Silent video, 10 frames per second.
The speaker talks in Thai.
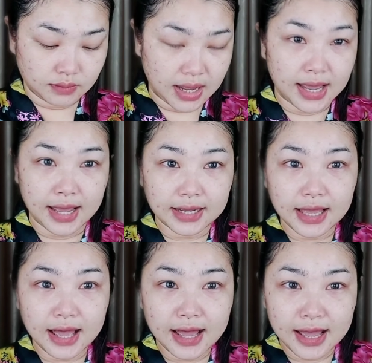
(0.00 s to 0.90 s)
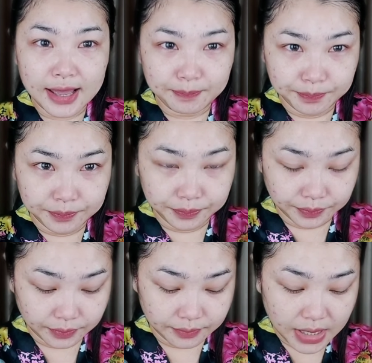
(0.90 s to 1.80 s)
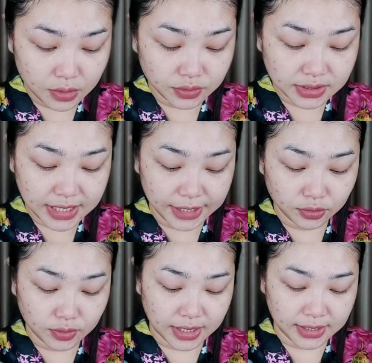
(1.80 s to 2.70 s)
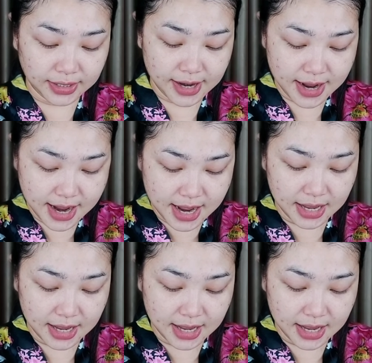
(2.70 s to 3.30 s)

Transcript: มาหากาบไม่รู้จะใช้ตัวไหนดี